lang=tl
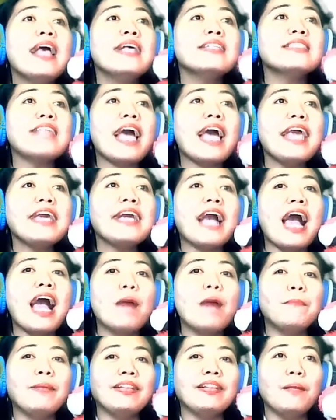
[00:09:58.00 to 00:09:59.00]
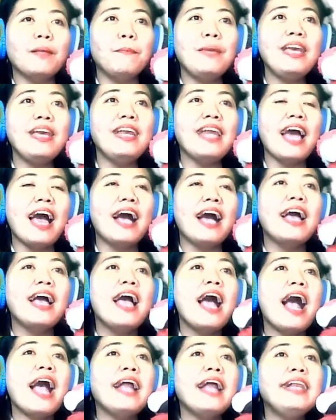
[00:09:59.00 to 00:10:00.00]
Sa ikaapat na bilang,
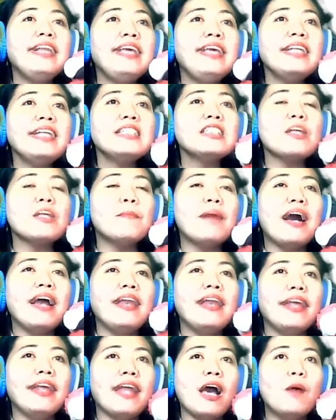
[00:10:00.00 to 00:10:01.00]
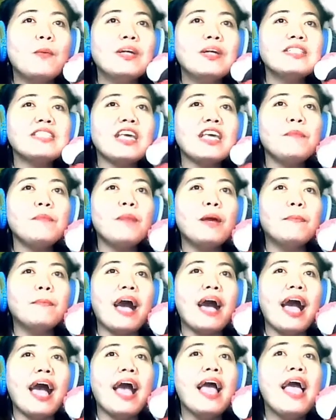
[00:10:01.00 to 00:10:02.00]
alin sa mga larawan sa
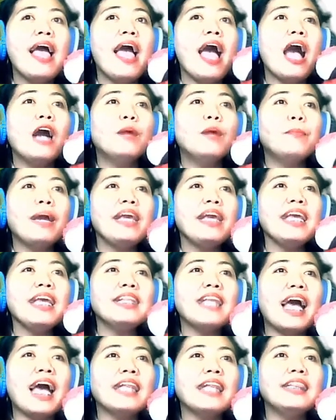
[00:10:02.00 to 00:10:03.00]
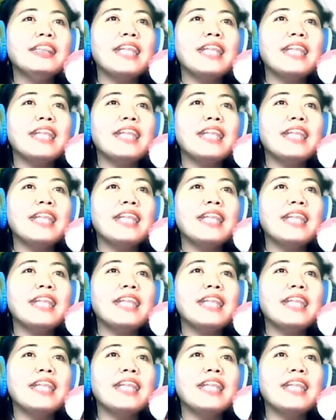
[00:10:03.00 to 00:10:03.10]
ibaba ang may edad